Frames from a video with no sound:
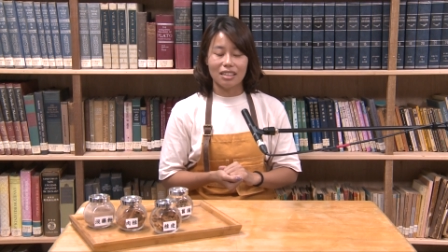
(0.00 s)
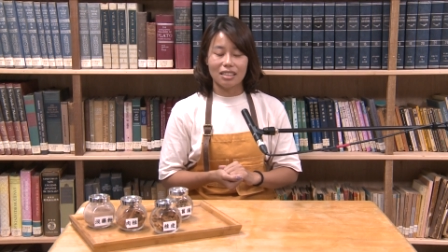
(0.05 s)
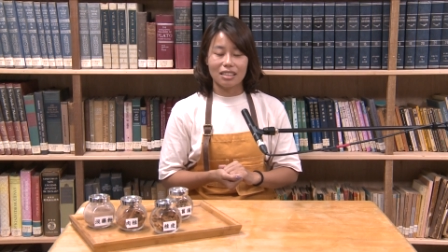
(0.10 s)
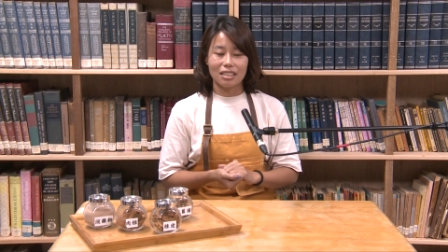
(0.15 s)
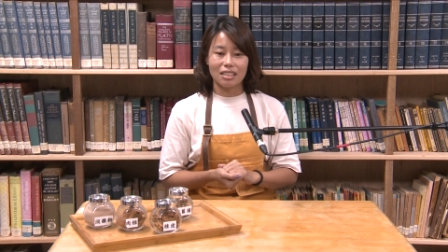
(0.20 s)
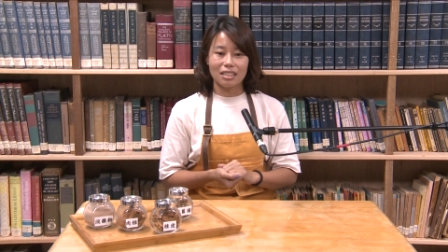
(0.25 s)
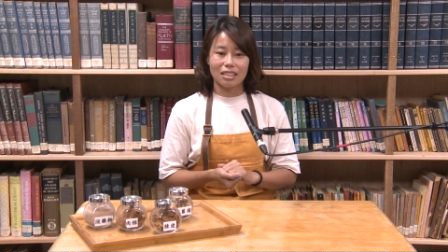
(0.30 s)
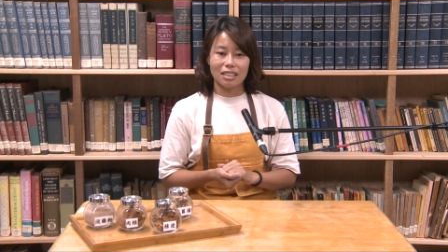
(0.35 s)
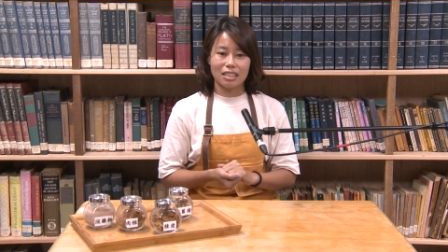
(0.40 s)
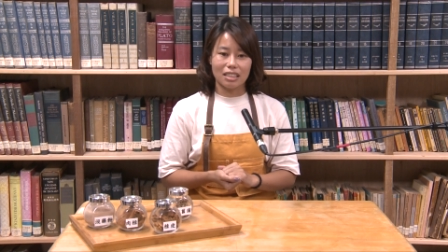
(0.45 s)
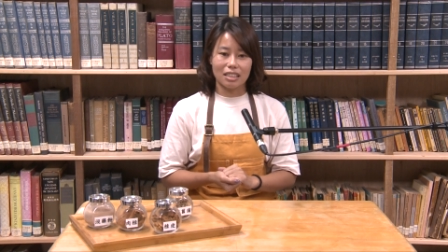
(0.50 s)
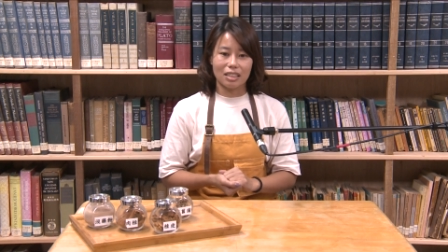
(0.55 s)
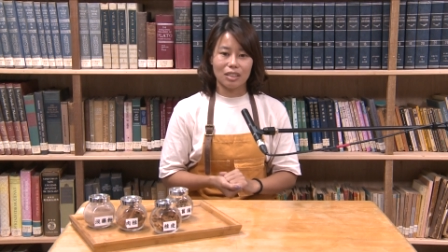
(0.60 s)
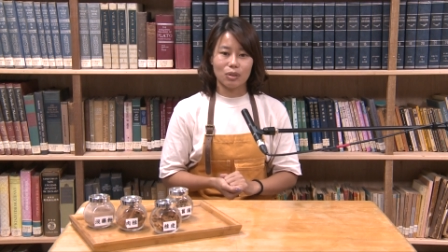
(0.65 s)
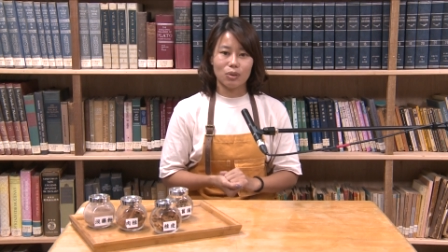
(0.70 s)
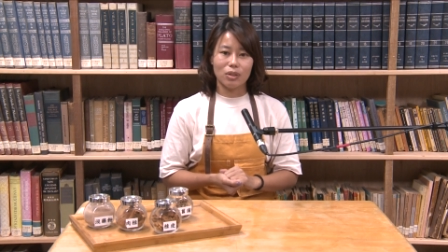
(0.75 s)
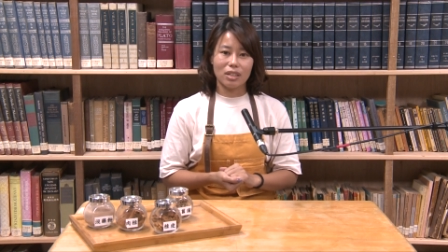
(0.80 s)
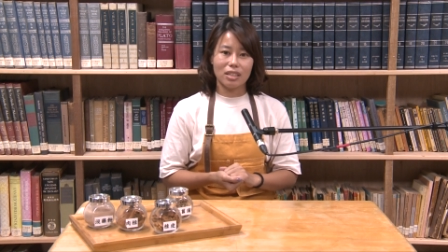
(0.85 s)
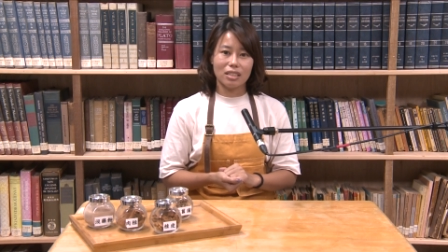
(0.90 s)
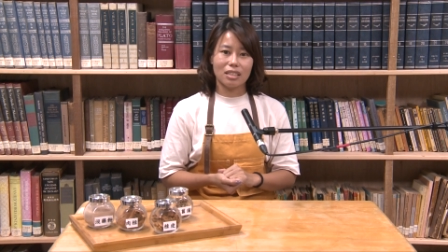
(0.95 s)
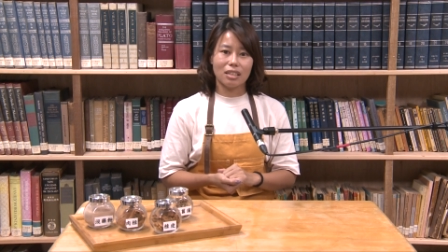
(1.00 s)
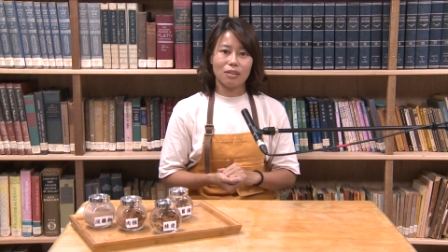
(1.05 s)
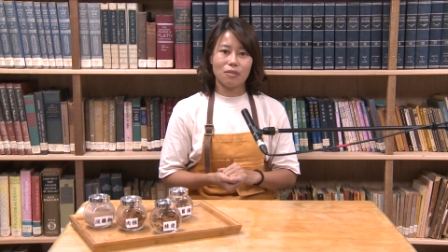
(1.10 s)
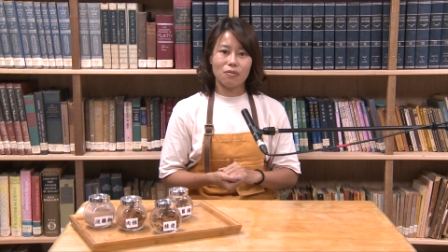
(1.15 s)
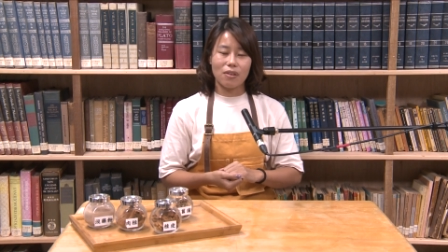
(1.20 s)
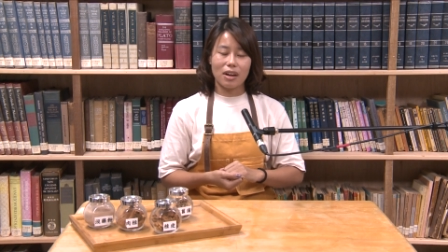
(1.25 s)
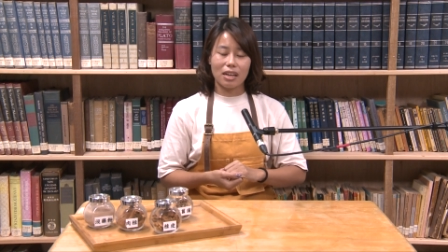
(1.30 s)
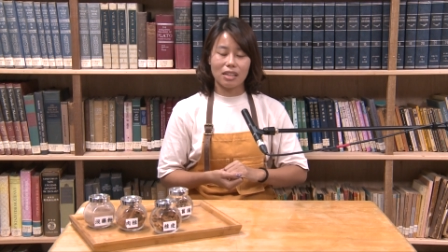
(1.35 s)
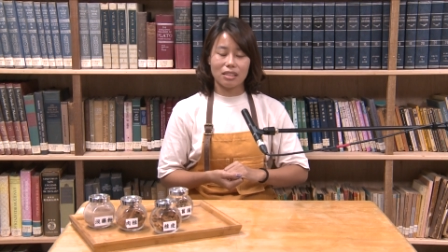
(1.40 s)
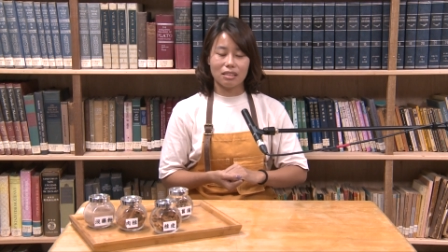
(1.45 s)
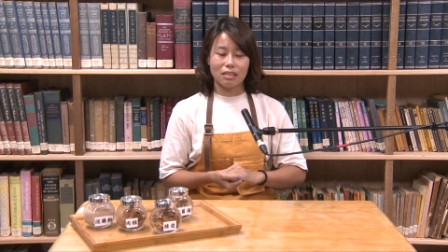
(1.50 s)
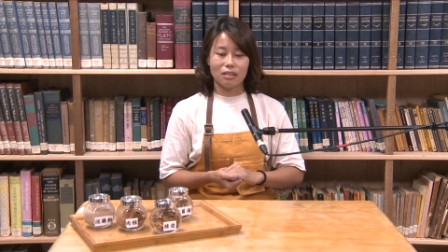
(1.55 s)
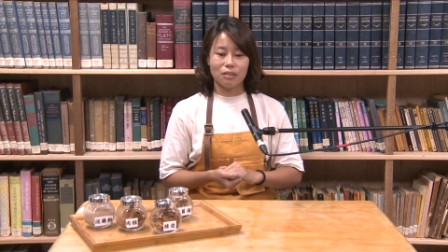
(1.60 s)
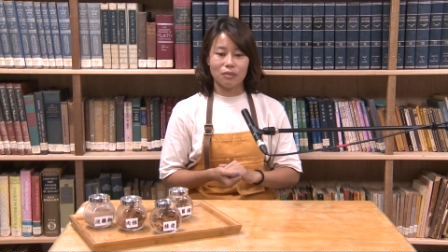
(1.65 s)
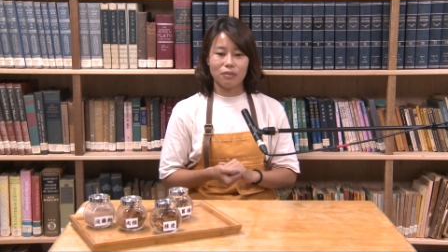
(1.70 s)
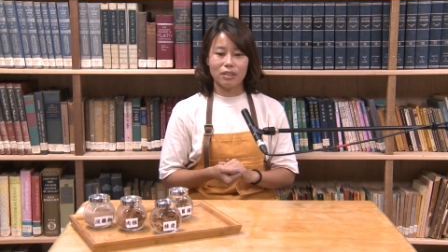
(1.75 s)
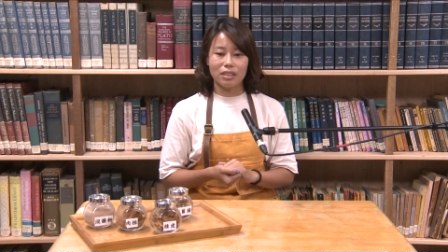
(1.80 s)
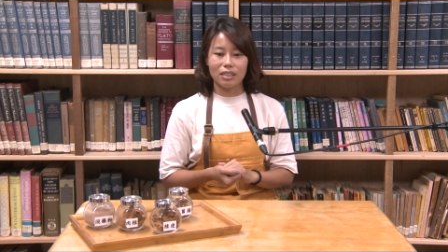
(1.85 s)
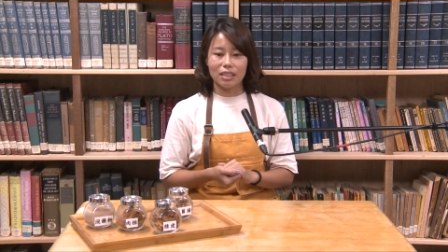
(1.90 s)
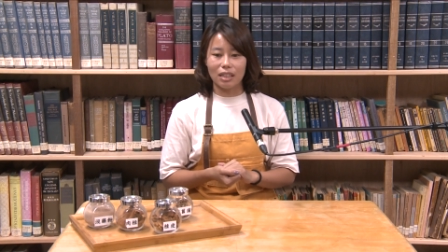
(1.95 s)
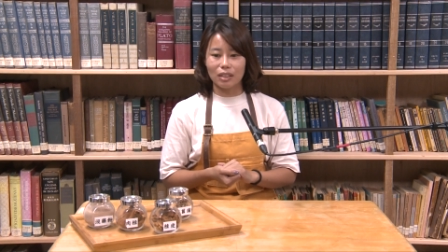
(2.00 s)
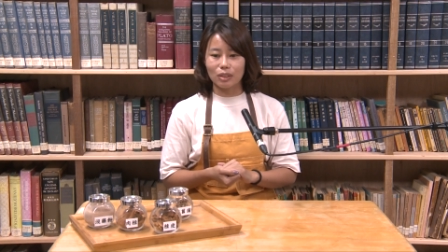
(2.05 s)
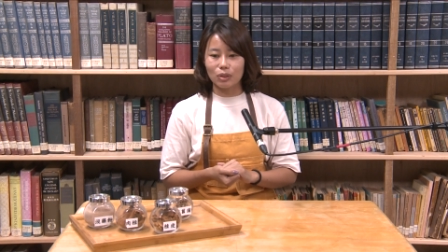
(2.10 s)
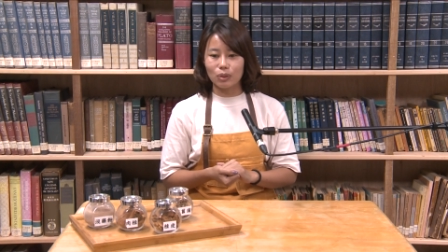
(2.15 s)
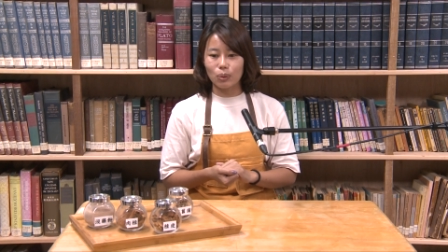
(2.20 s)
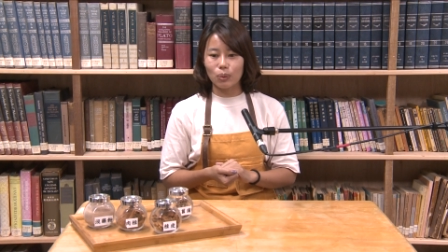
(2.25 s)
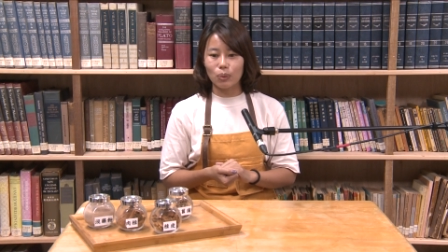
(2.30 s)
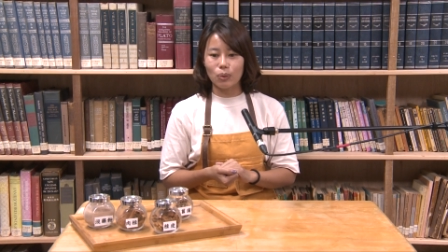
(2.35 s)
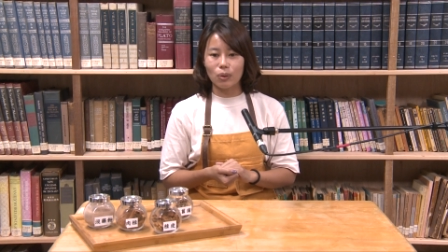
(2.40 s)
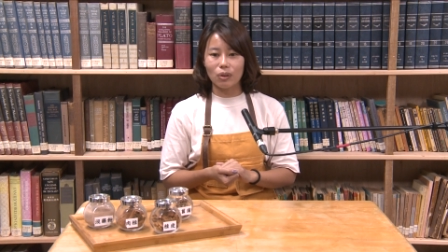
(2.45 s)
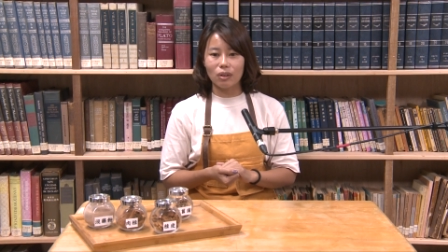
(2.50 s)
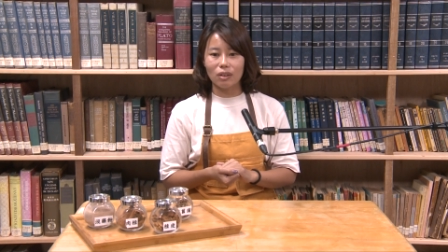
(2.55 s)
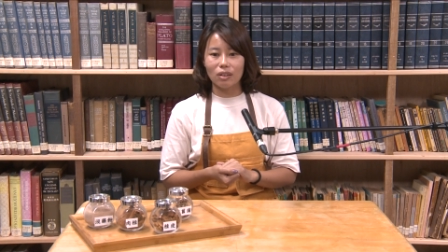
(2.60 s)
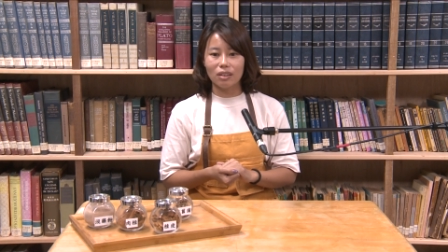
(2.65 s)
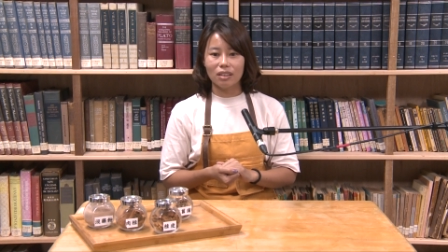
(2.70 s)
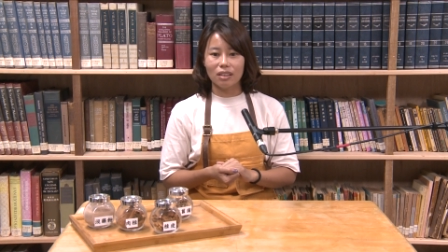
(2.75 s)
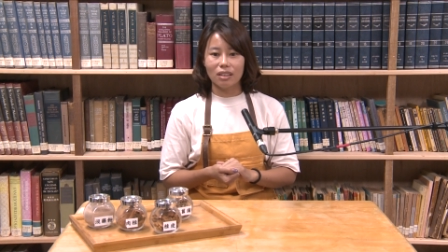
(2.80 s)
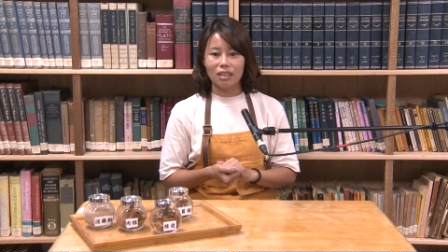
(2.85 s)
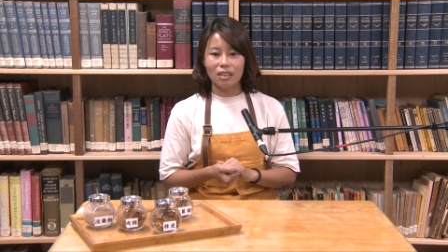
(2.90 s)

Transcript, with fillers: 这几个月间发生了非常多。